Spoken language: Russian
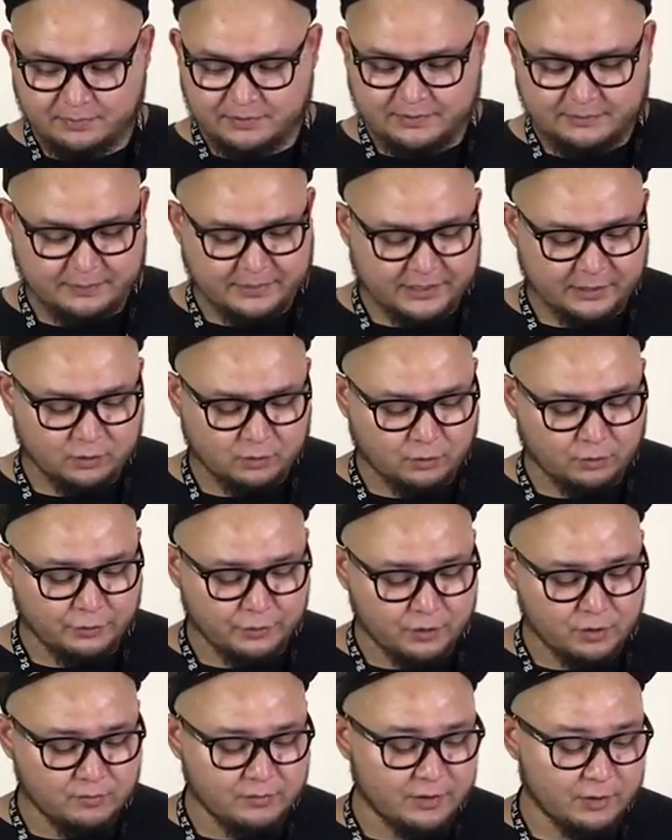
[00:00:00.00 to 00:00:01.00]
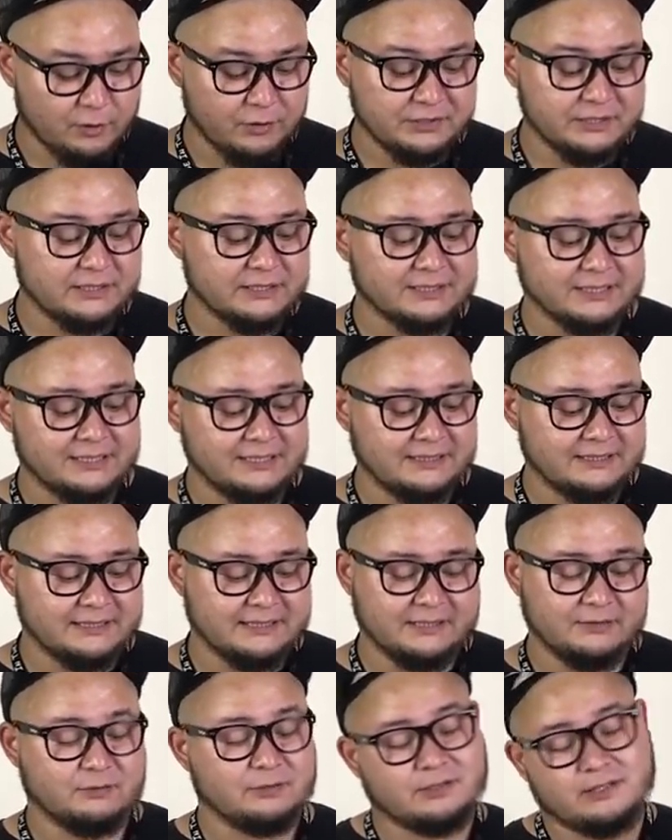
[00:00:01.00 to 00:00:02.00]
про эту хуйню морозятся.
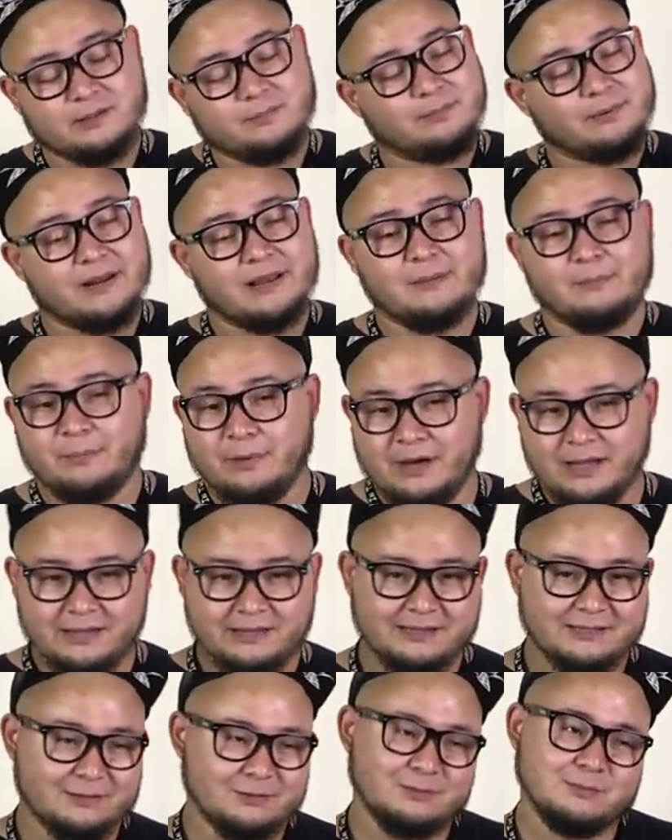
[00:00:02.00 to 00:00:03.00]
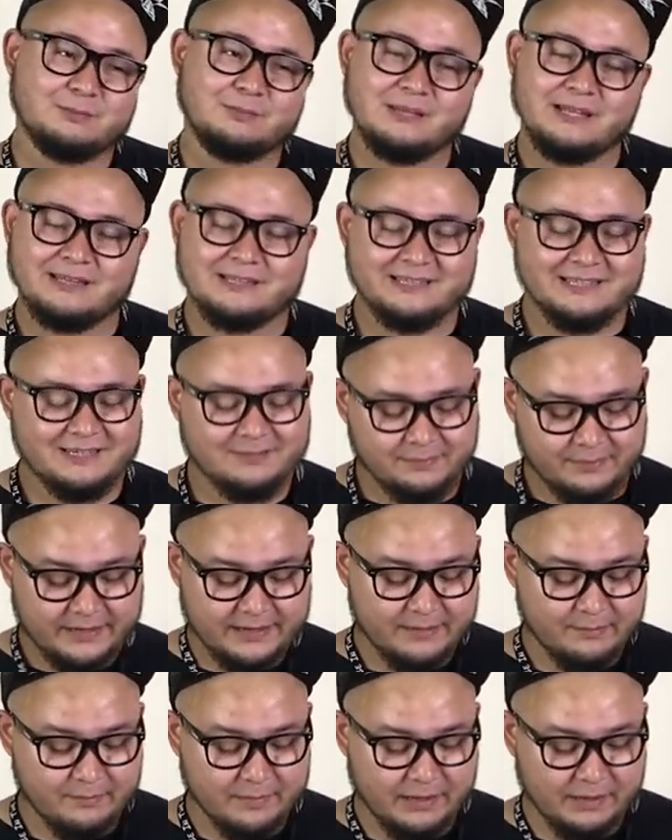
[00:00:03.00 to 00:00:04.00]
Если ты все-таки проебал их, то, блядь, ты их
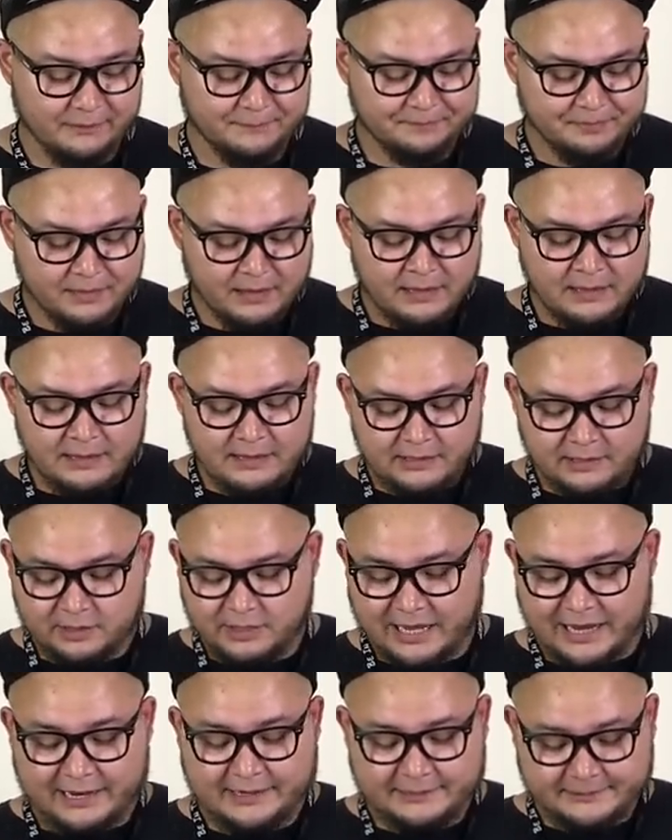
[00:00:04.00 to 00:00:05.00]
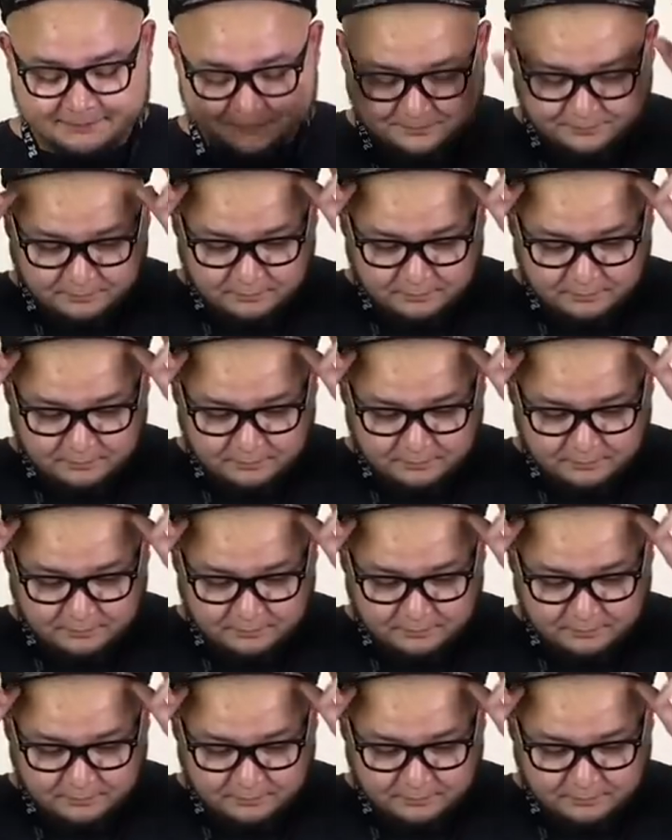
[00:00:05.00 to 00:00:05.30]
проебал. Так,